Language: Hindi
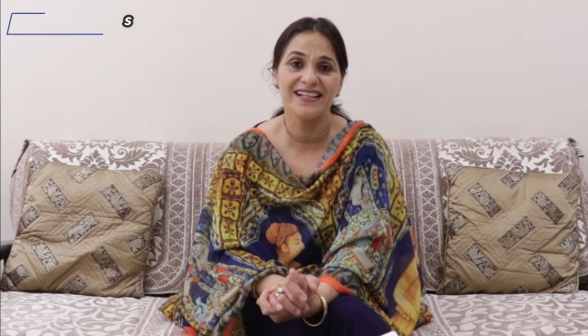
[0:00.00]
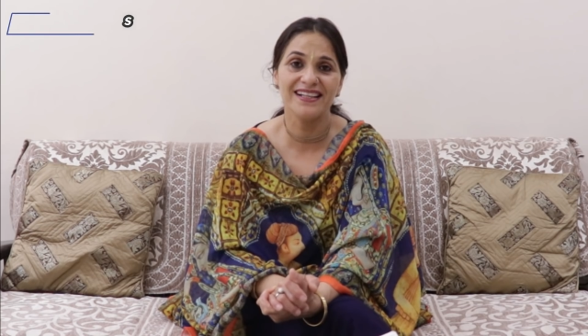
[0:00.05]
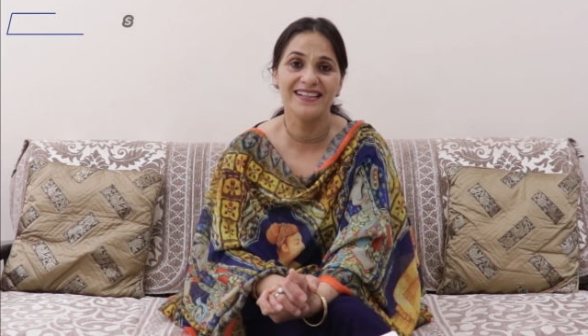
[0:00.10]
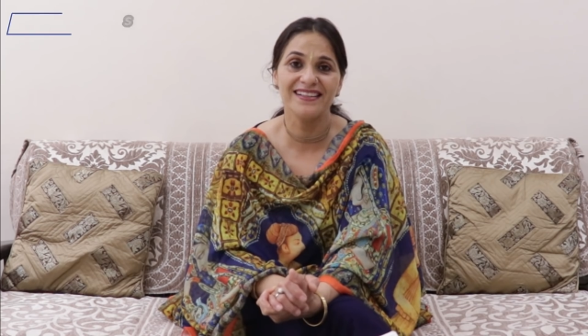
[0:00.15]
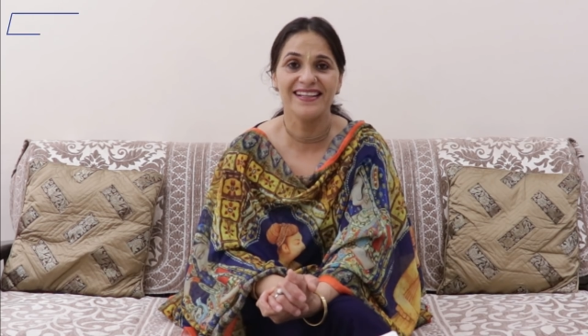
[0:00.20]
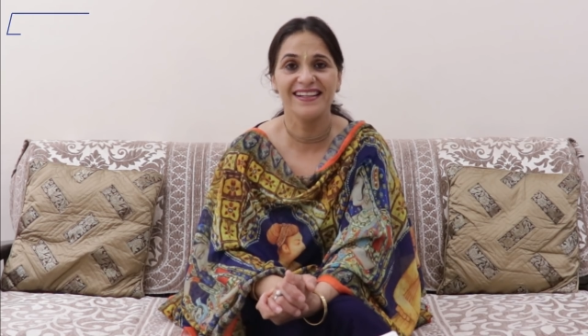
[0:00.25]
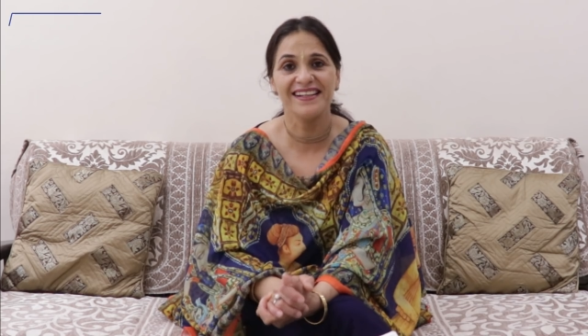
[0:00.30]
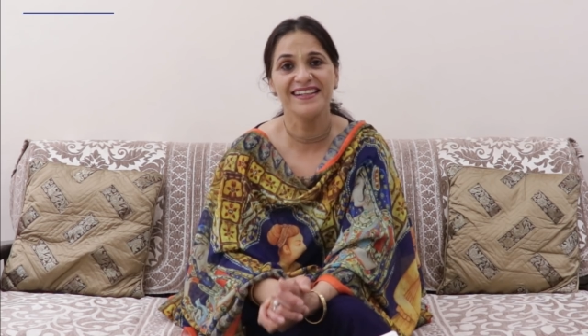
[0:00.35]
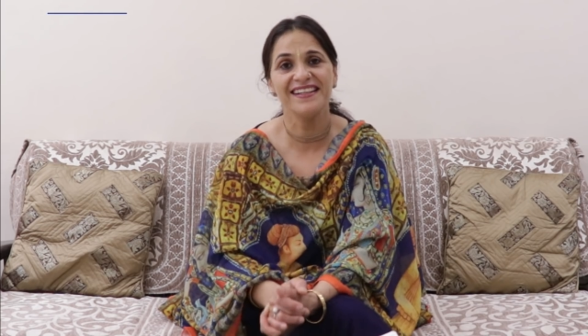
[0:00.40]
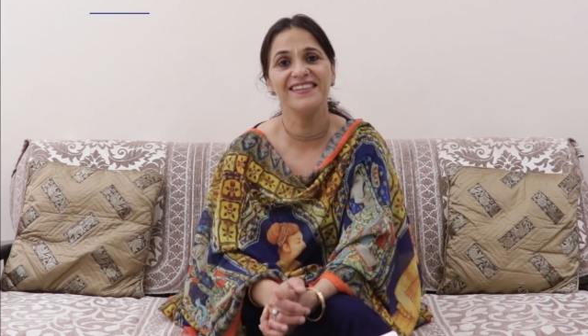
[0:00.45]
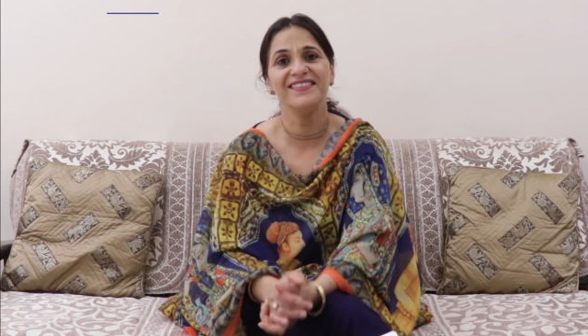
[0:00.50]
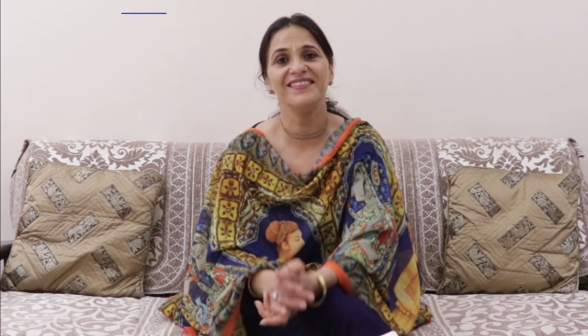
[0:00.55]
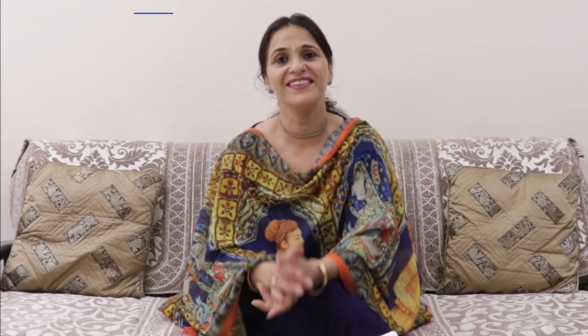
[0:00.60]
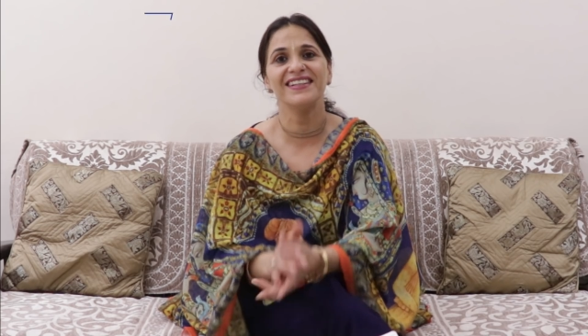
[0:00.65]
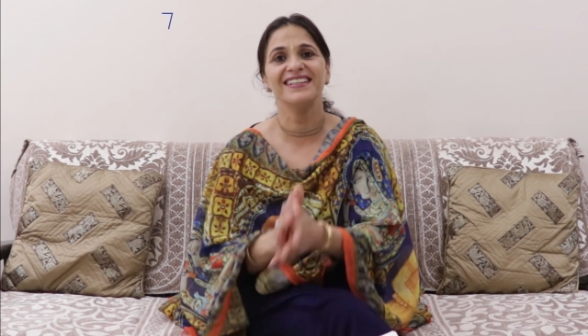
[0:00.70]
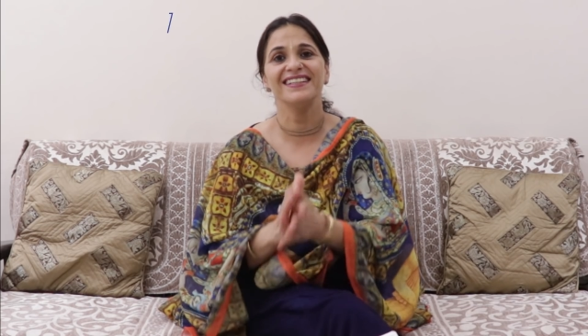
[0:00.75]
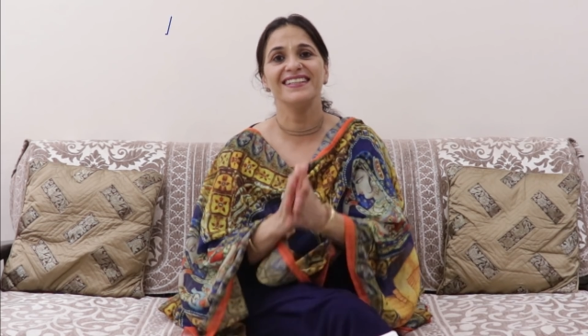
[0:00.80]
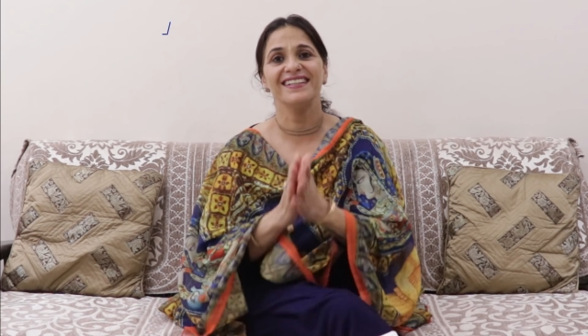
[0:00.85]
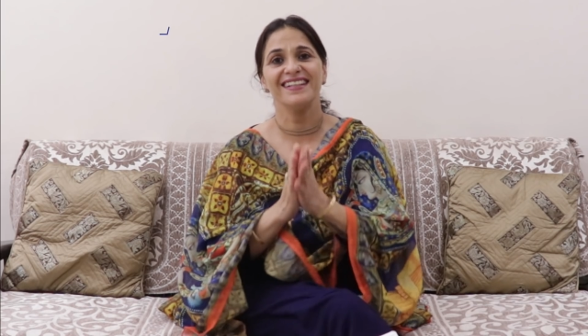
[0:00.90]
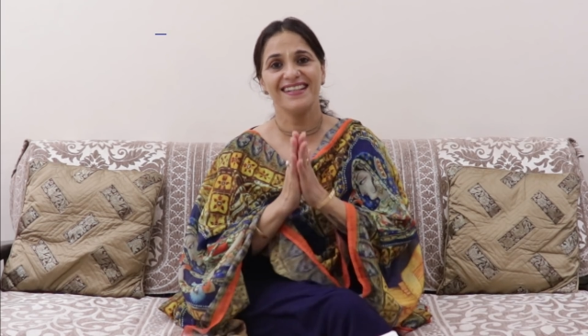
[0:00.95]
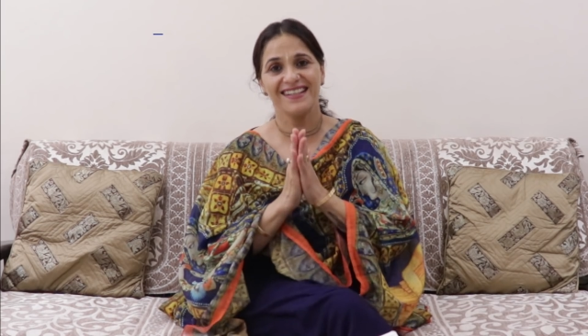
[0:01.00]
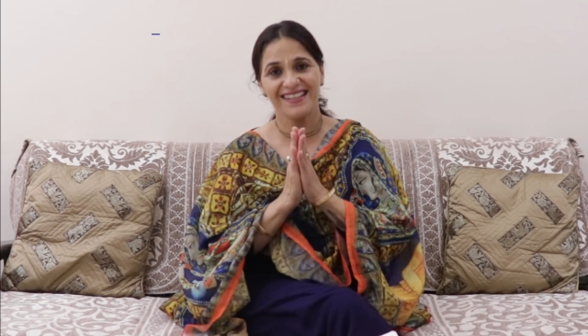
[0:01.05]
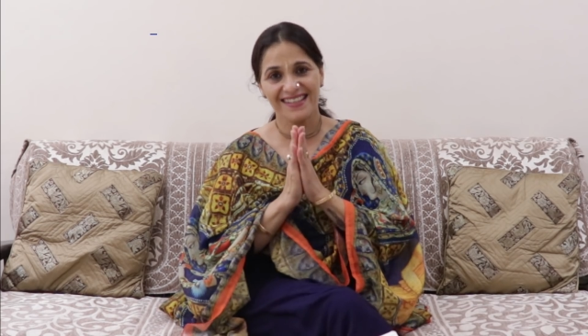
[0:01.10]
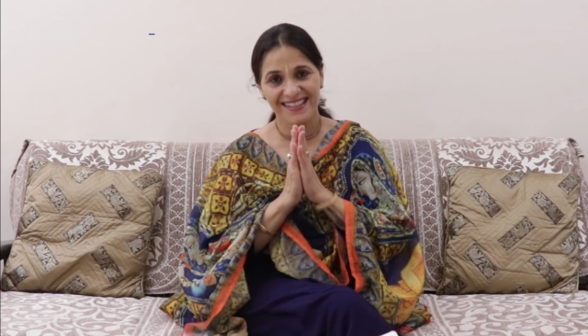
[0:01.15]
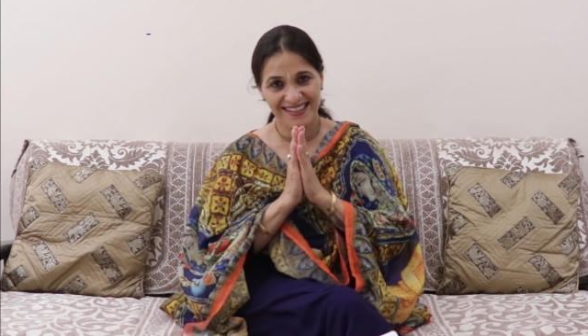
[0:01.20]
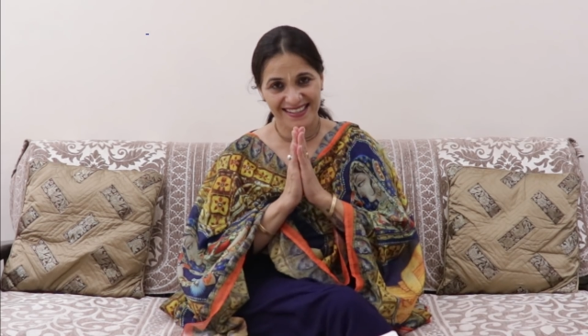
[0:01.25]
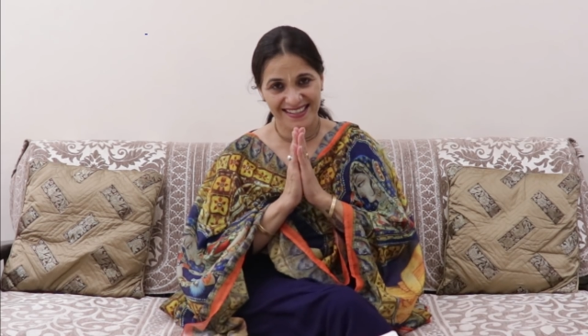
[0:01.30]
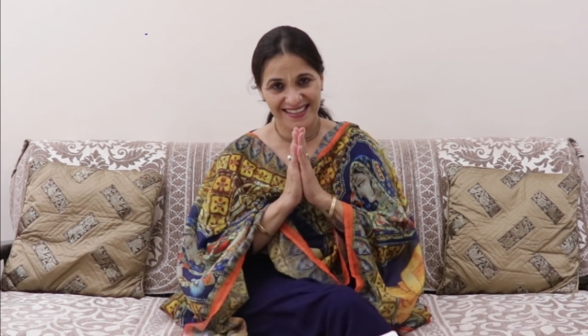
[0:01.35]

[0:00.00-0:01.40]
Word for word: हैं धन्यवाद हरे